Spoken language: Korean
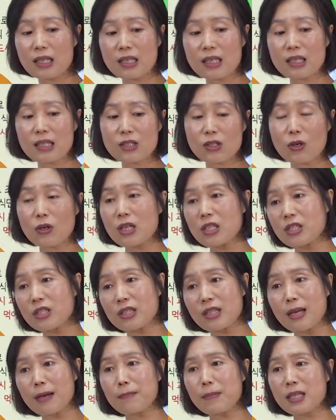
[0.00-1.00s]
이 더글라스
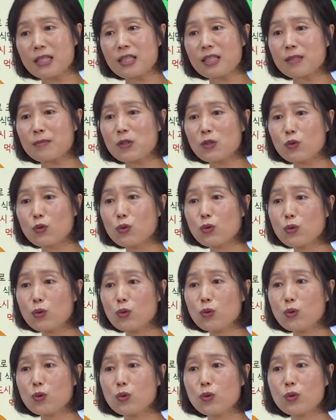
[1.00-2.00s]
그레한 박사님은
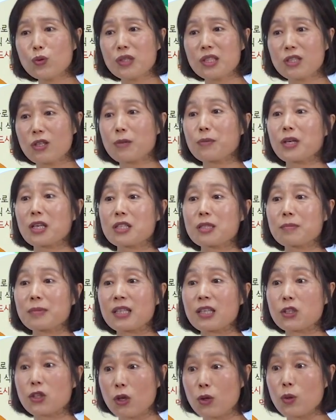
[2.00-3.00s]
누누이
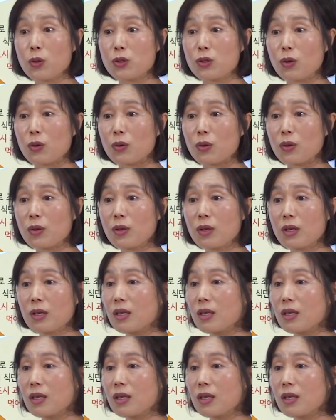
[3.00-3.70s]
설명하십니다. 결론적으로.